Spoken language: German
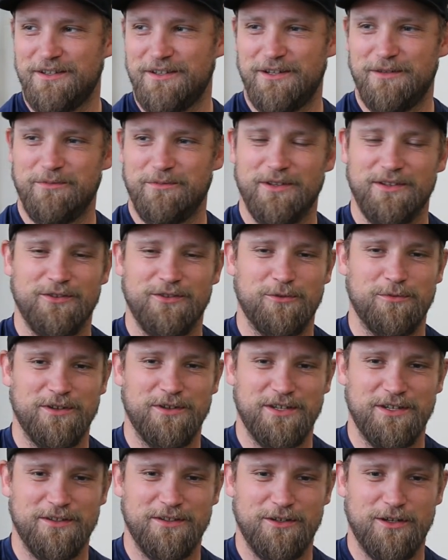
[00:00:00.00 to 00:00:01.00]
Ähm, der Sommer
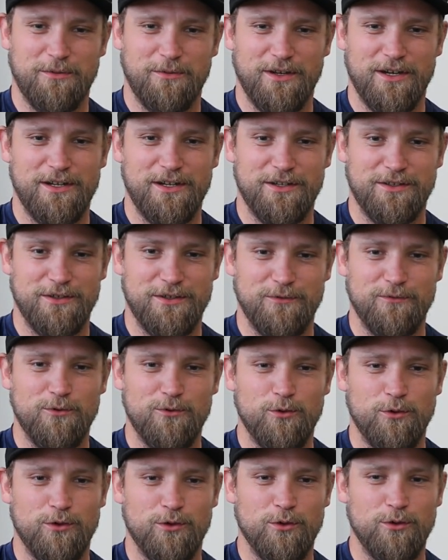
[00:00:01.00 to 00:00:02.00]
ging dann aber relativ
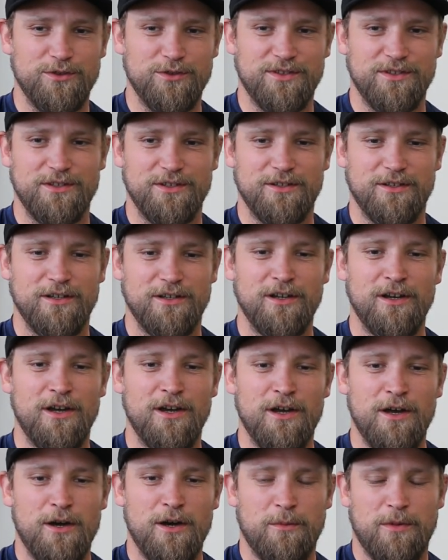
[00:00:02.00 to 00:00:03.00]
gut los hier
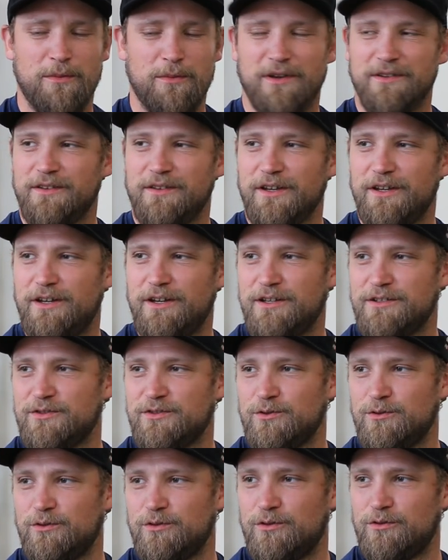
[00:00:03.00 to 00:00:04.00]
beim
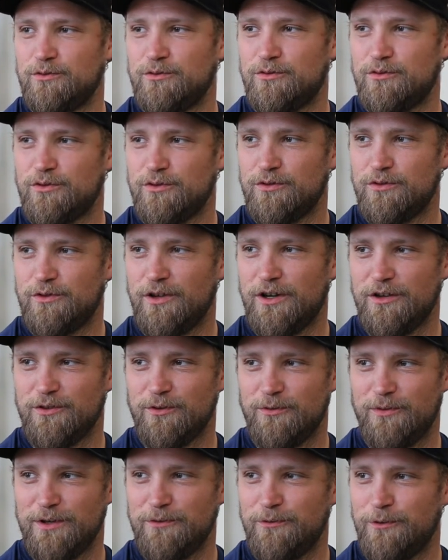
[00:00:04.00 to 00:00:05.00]
Andreas und ja,
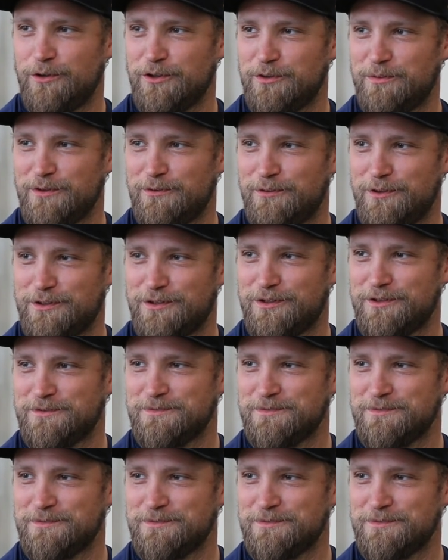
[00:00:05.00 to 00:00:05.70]
soweit fühle ich mich fit.